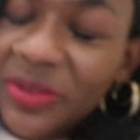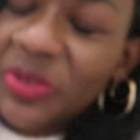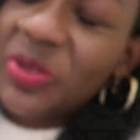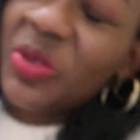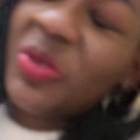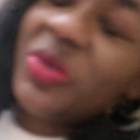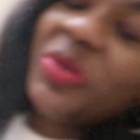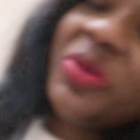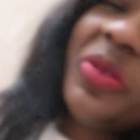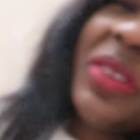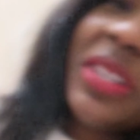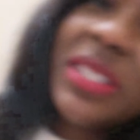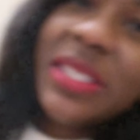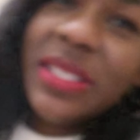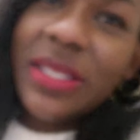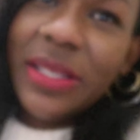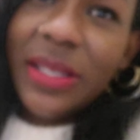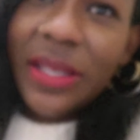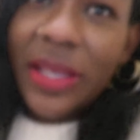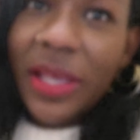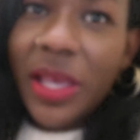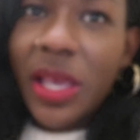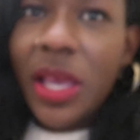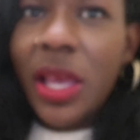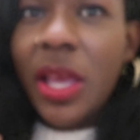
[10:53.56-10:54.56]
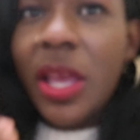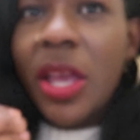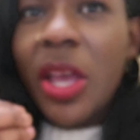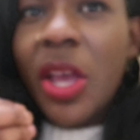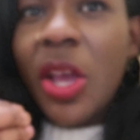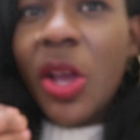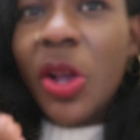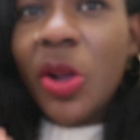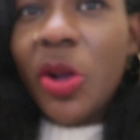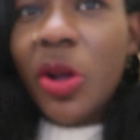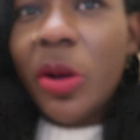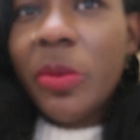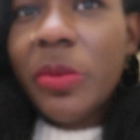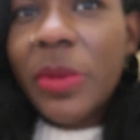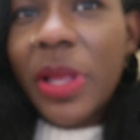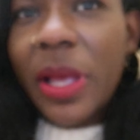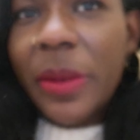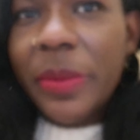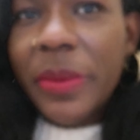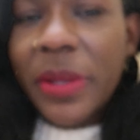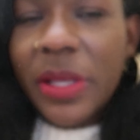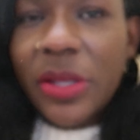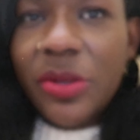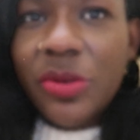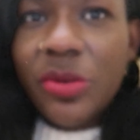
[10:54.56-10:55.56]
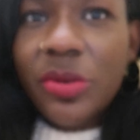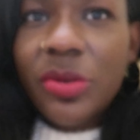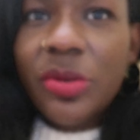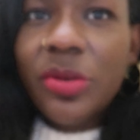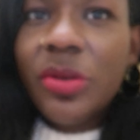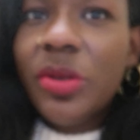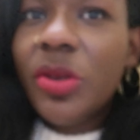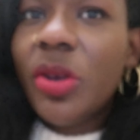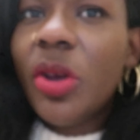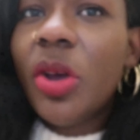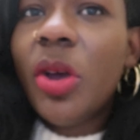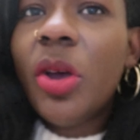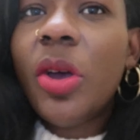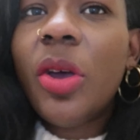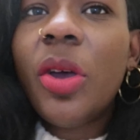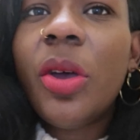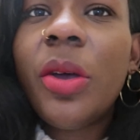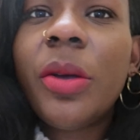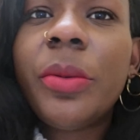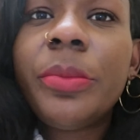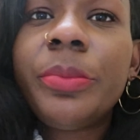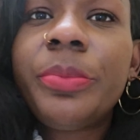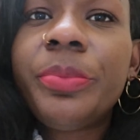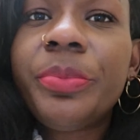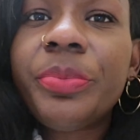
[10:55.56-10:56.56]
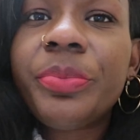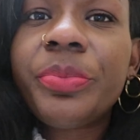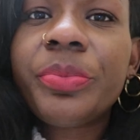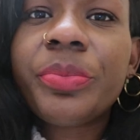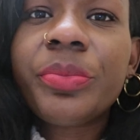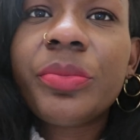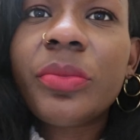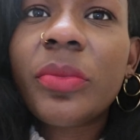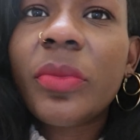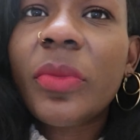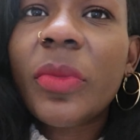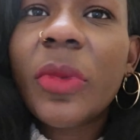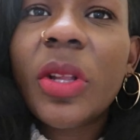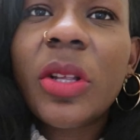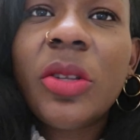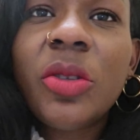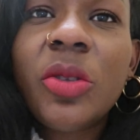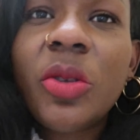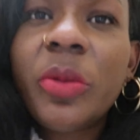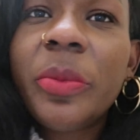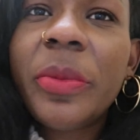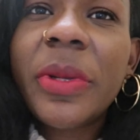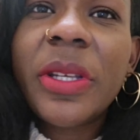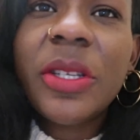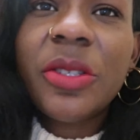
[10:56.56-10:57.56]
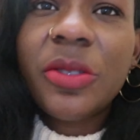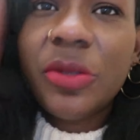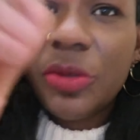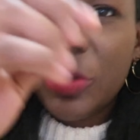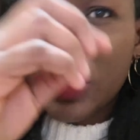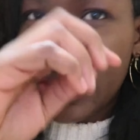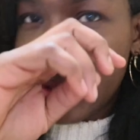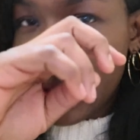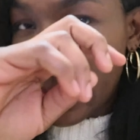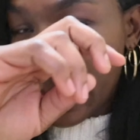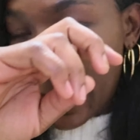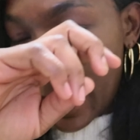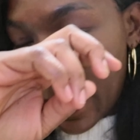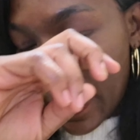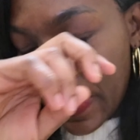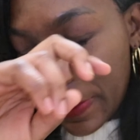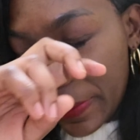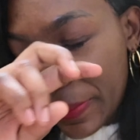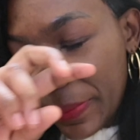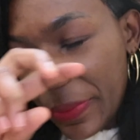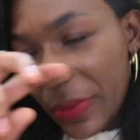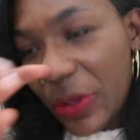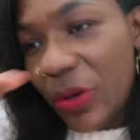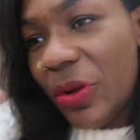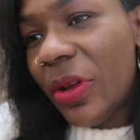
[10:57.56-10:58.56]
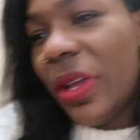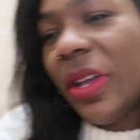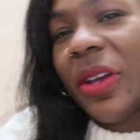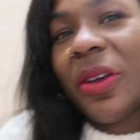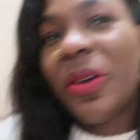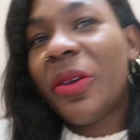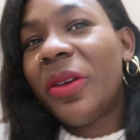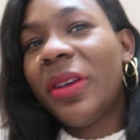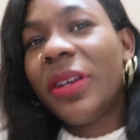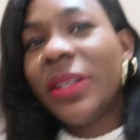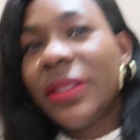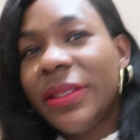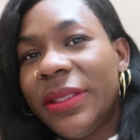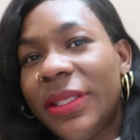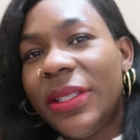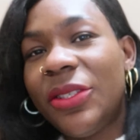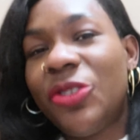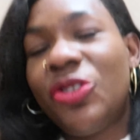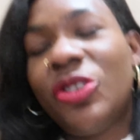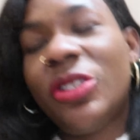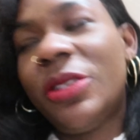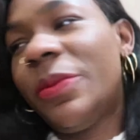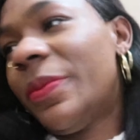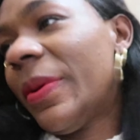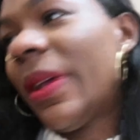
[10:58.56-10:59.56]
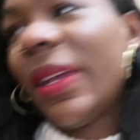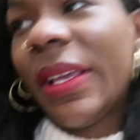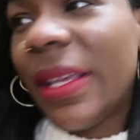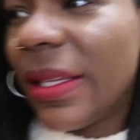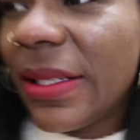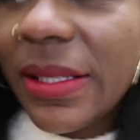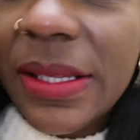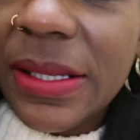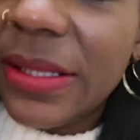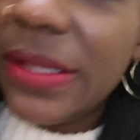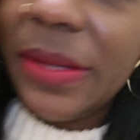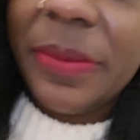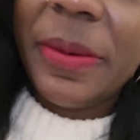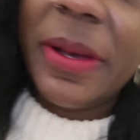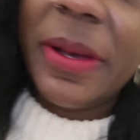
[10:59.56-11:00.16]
Je suis fatiguée. Comme d'habitude. Euh... Non mais je sais pas. Le RERD, je sais pas qu'est-ce qui s'est